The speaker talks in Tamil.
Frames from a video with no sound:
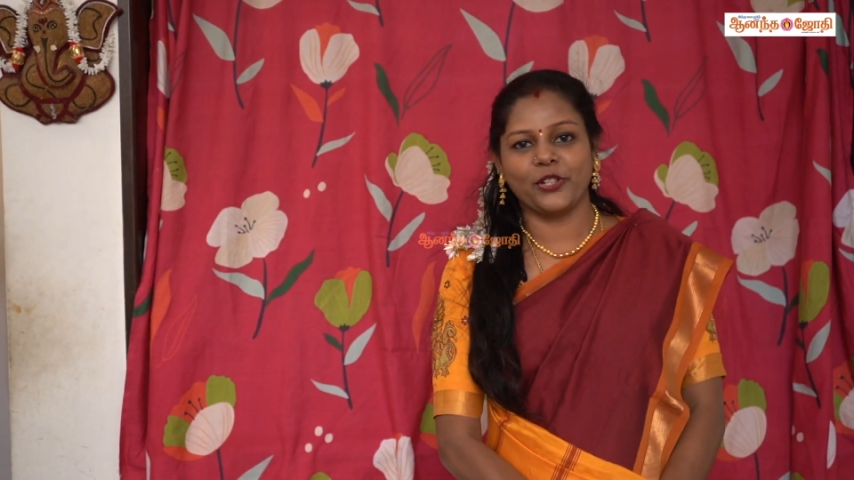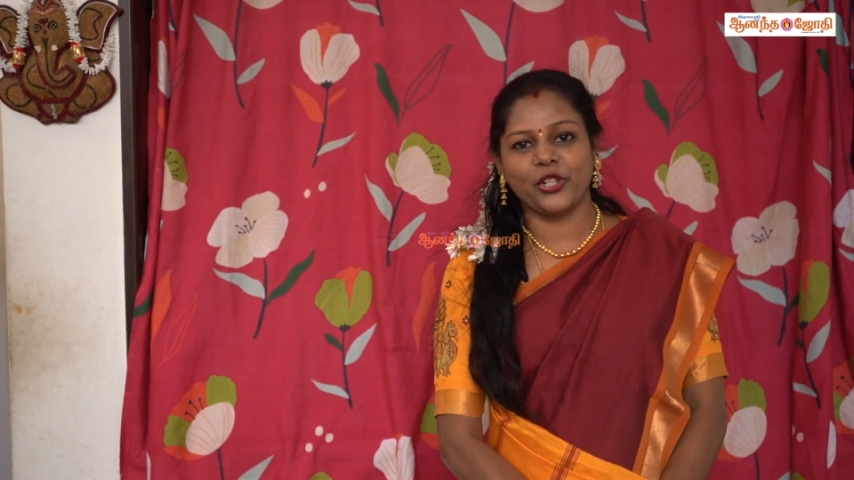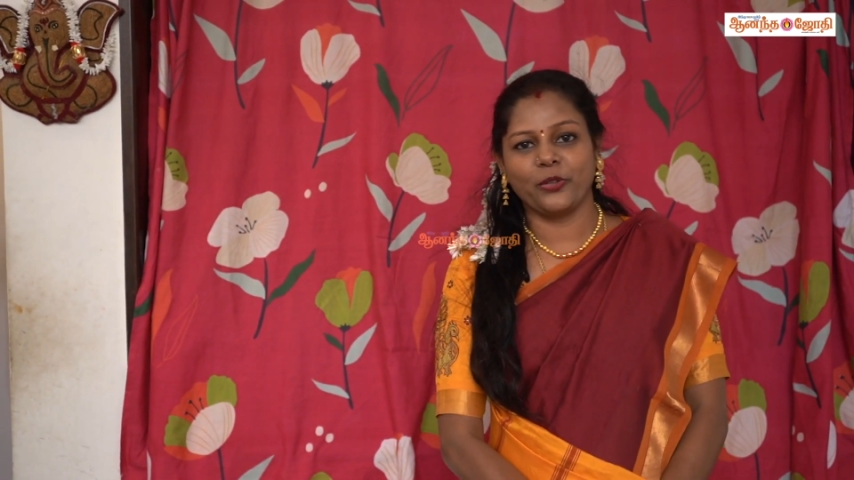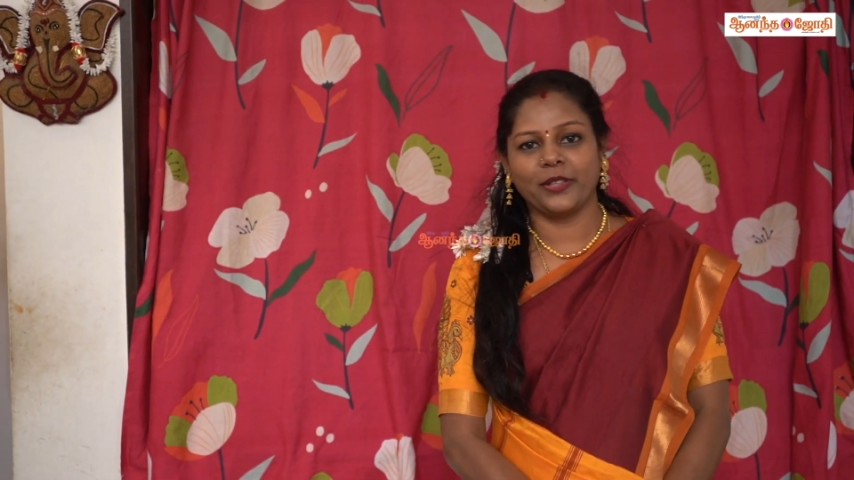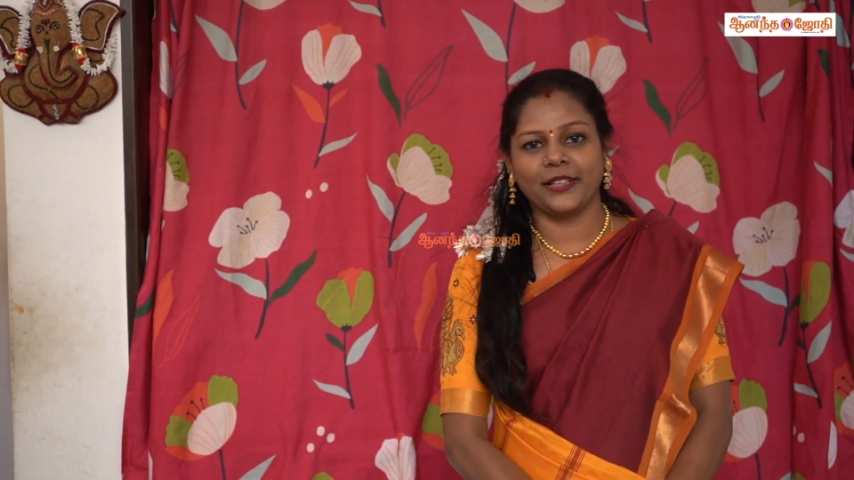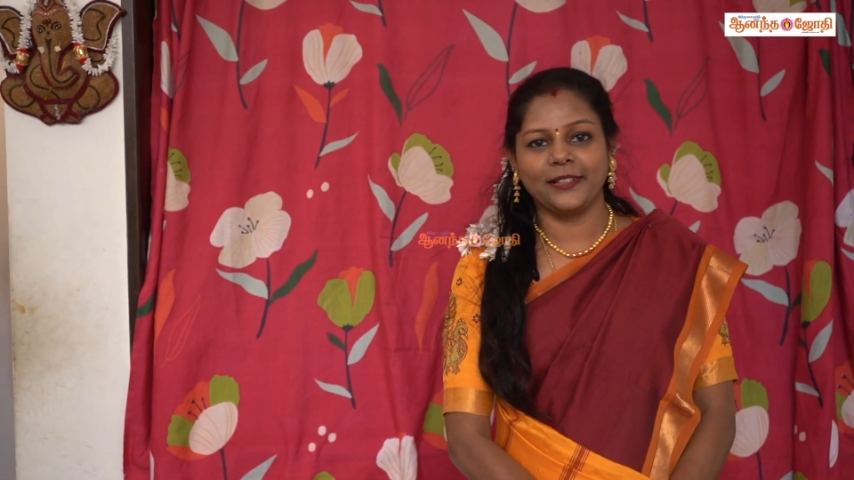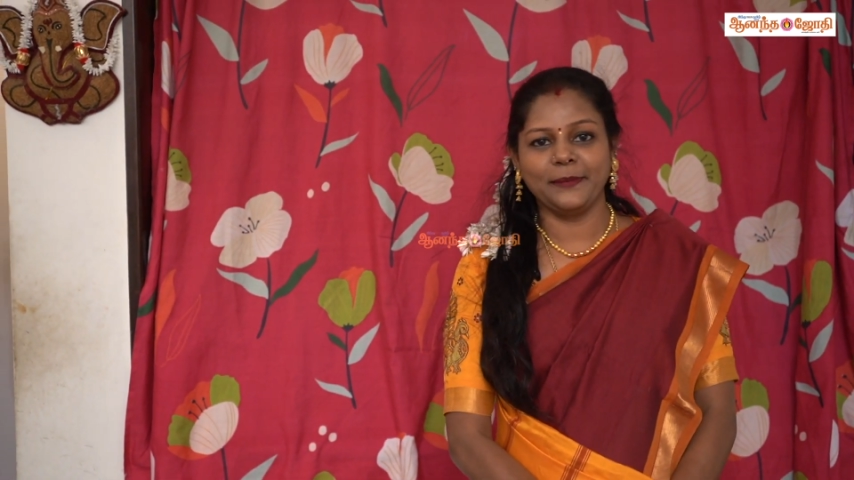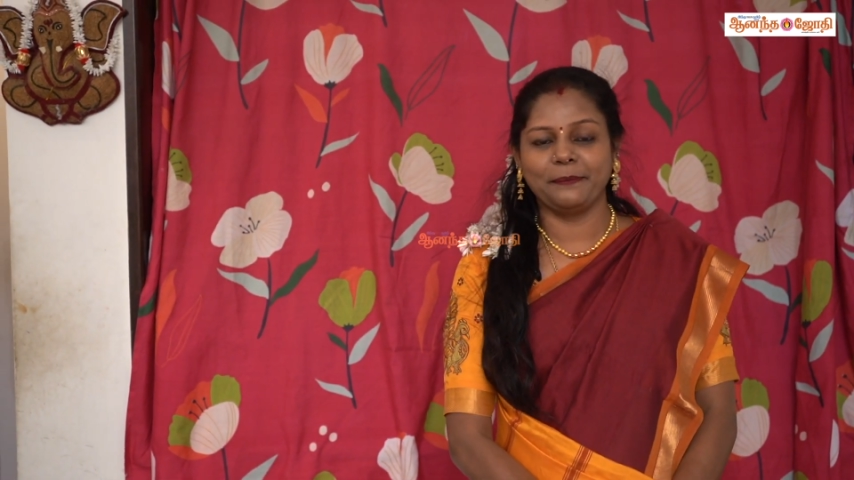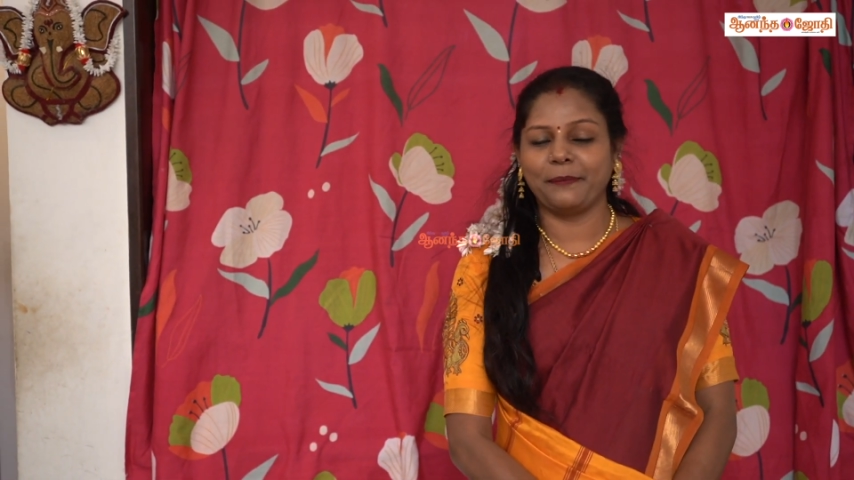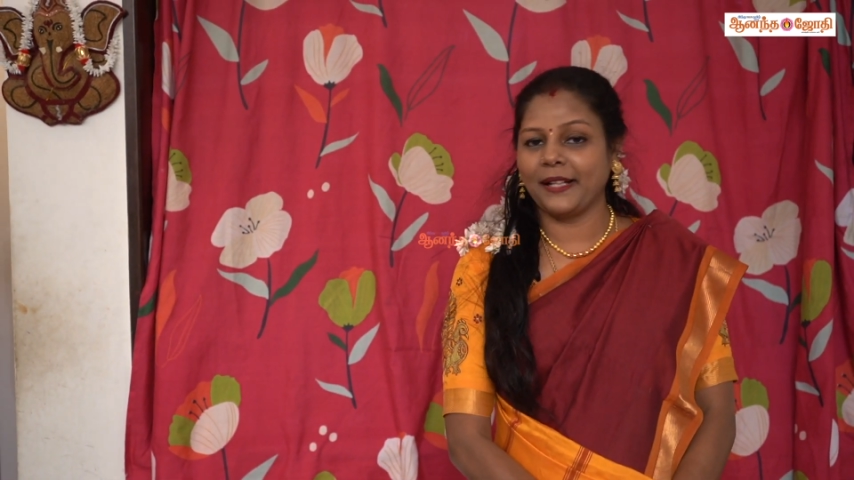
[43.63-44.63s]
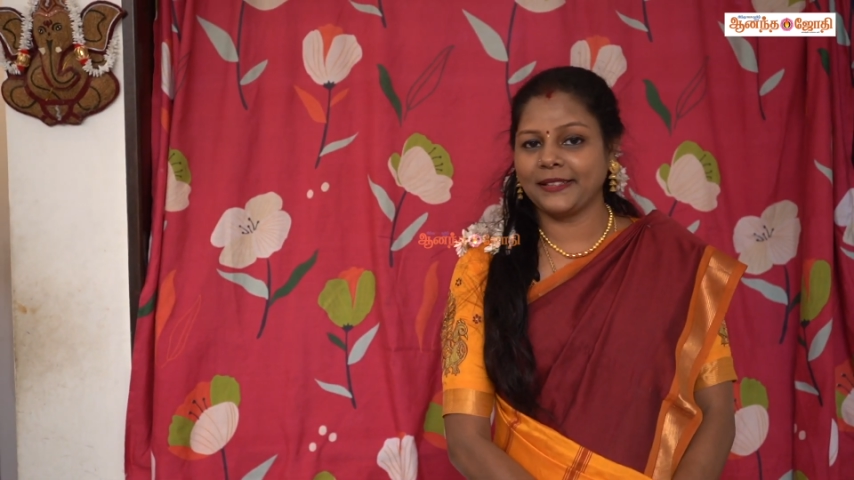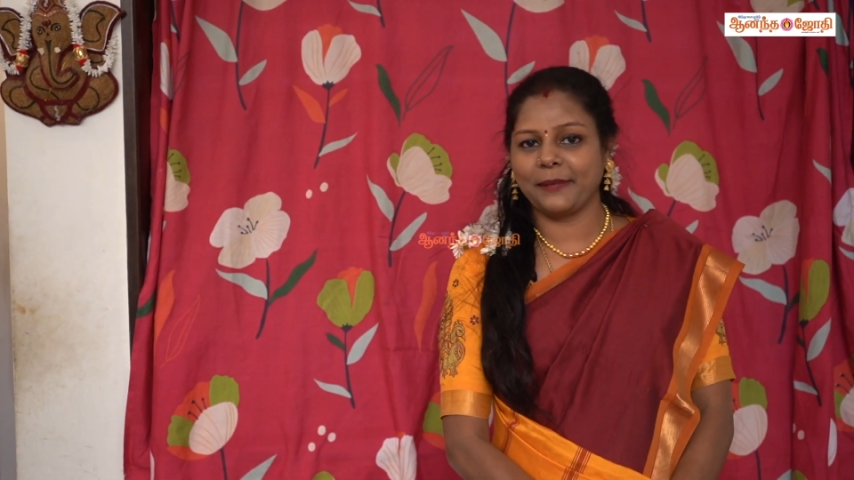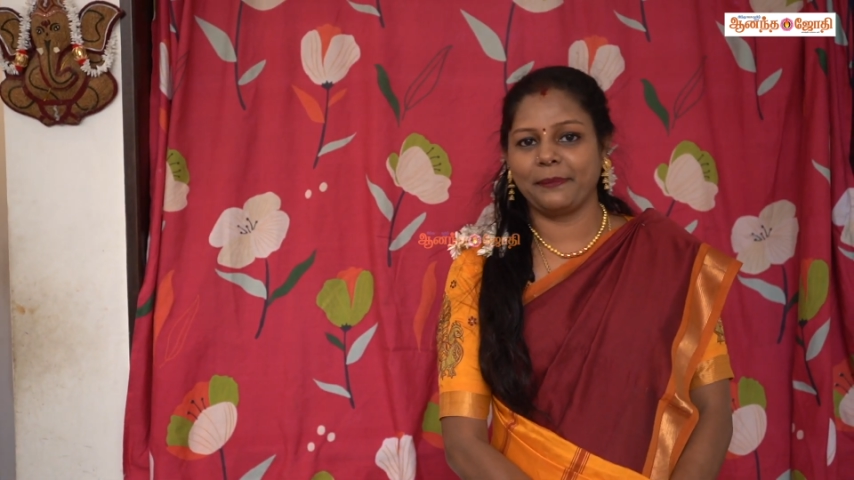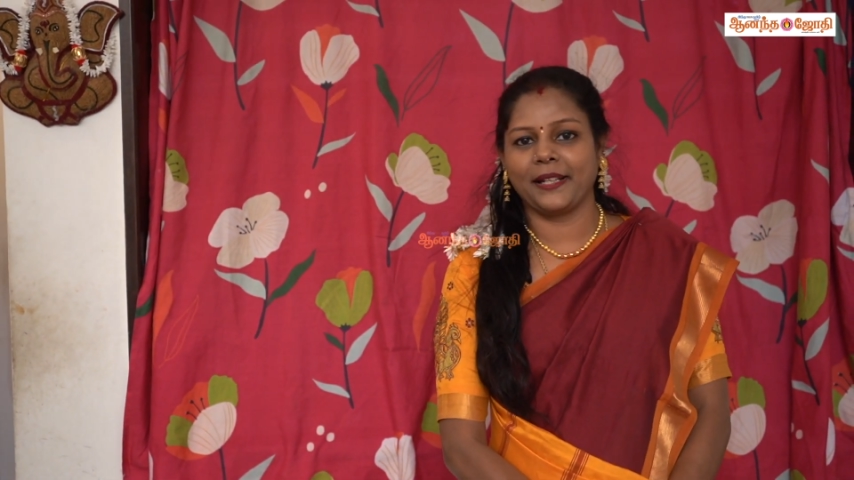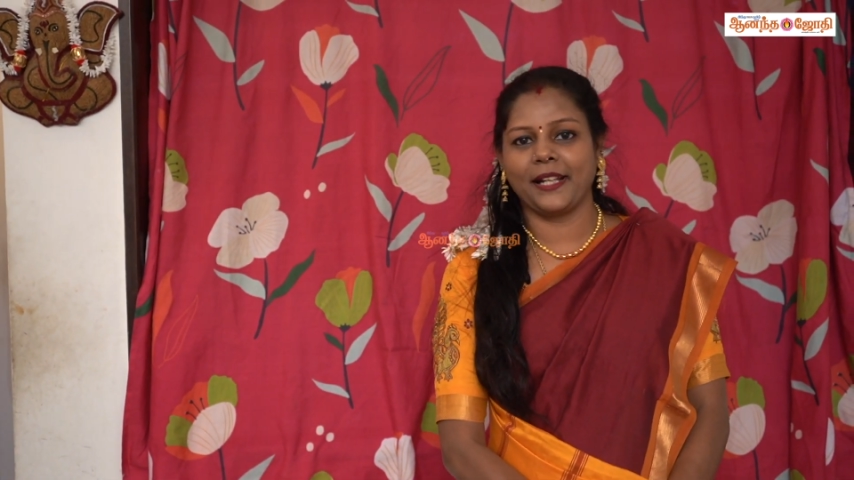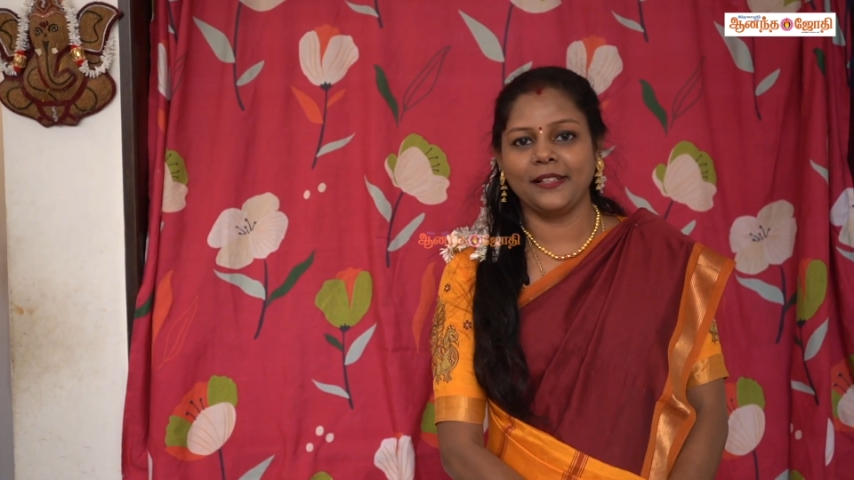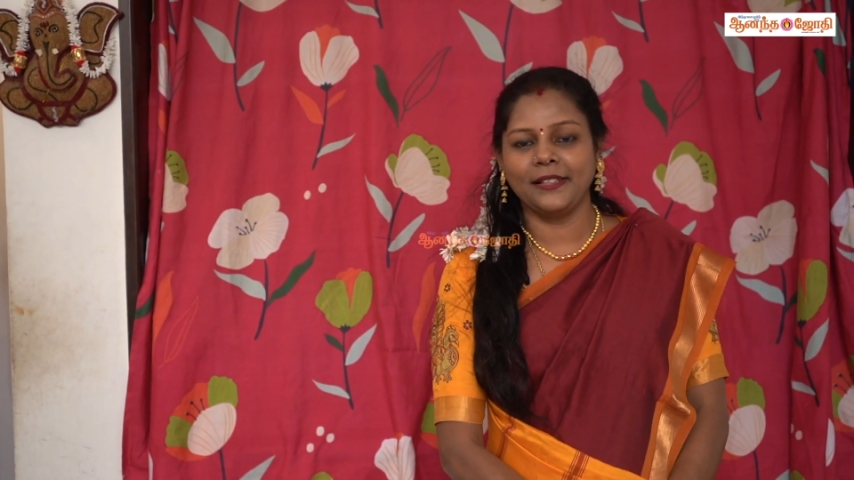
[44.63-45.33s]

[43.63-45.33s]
விஷயம் வந்து பார்த்துருப்பீங்க